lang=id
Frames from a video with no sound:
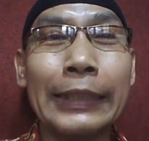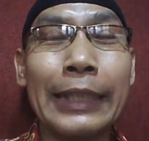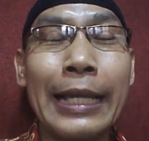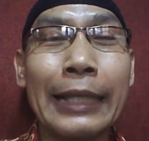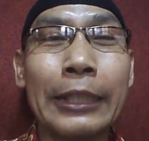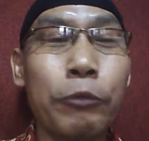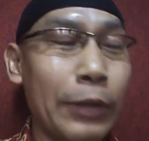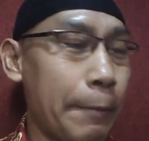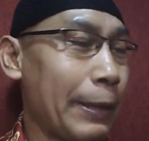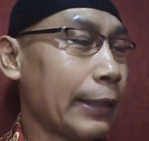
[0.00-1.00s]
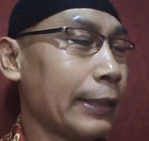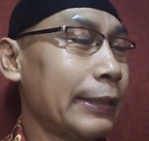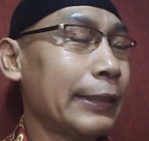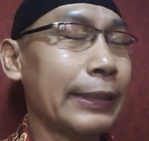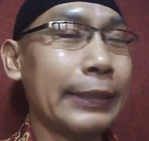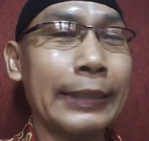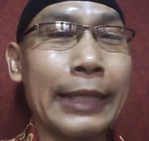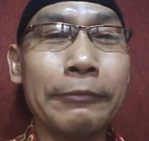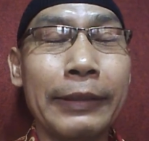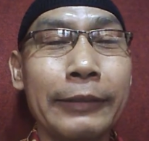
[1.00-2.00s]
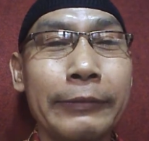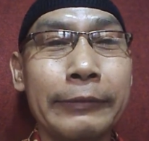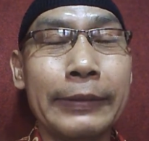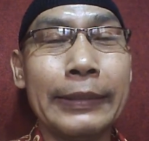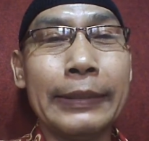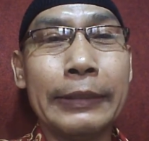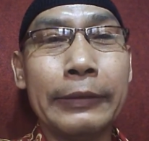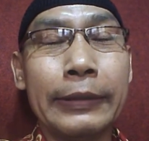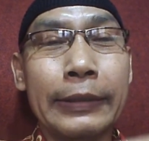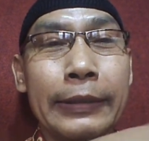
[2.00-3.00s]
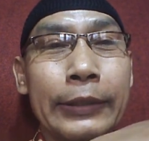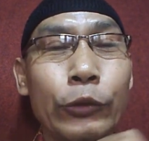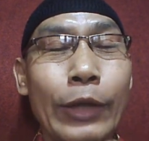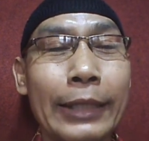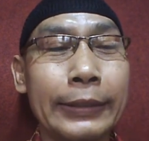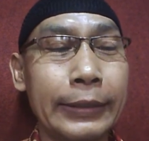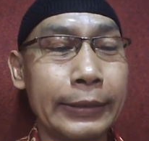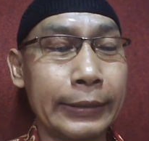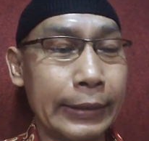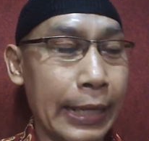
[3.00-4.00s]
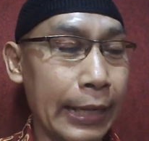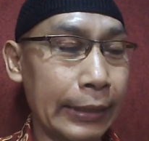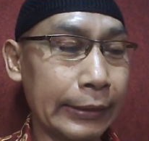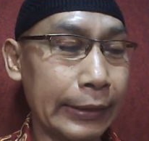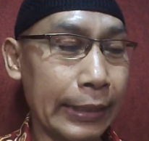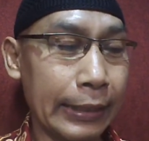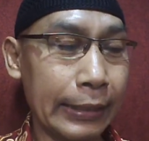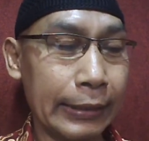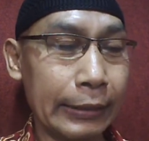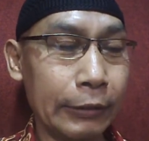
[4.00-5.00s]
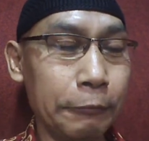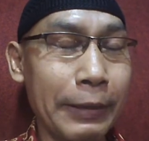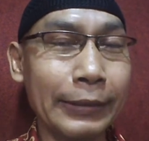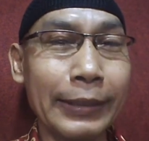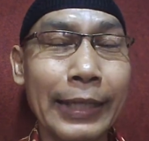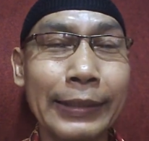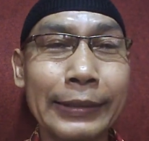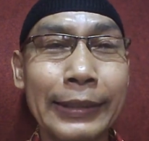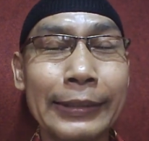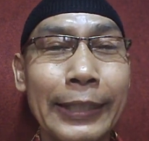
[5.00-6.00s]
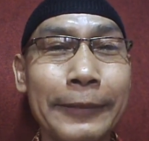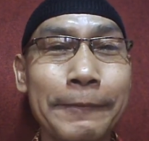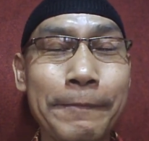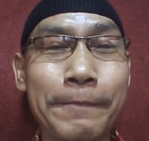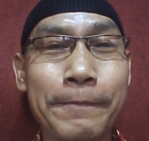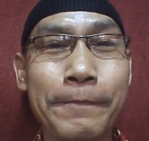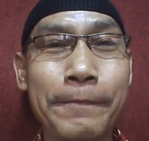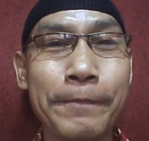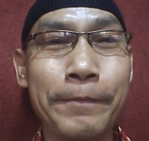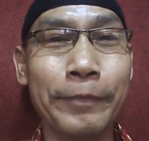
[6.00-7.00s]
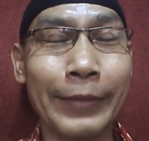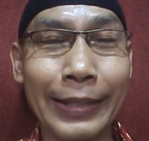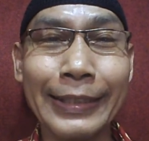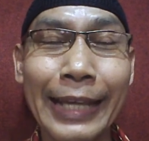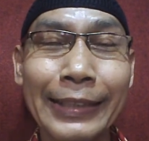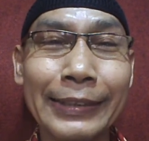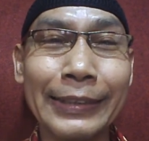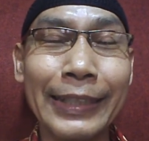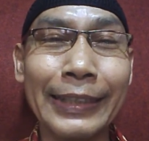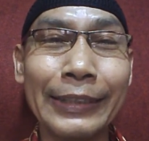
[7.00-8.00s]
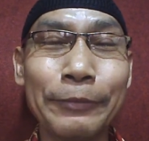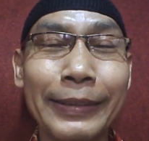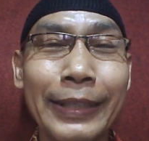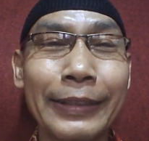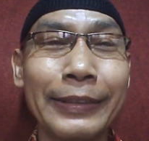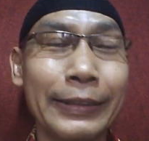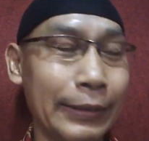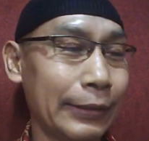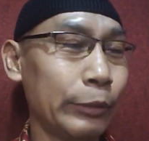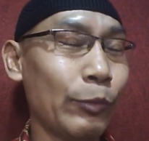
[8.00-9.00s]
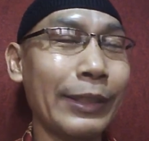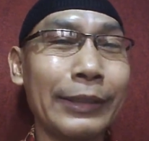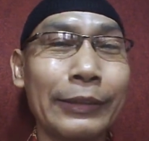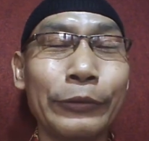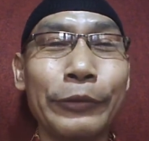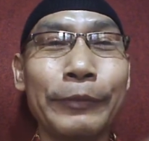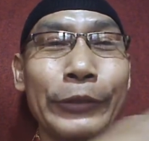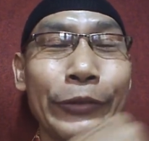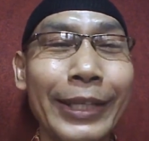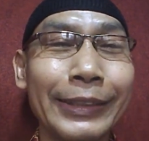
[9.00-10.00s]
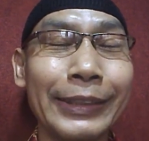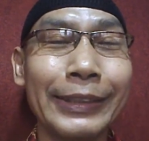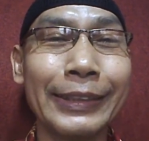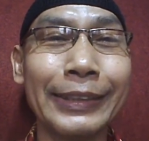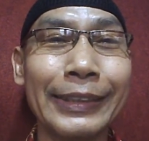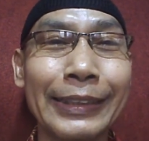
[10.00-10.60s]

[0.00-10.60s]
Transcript: Setelah dibuka, padahal ini dilakukan teman-teman, ini di Di hanya lubangnya di atas saja hanya di atas saja ini lubangnya semuanya tertutup isolasi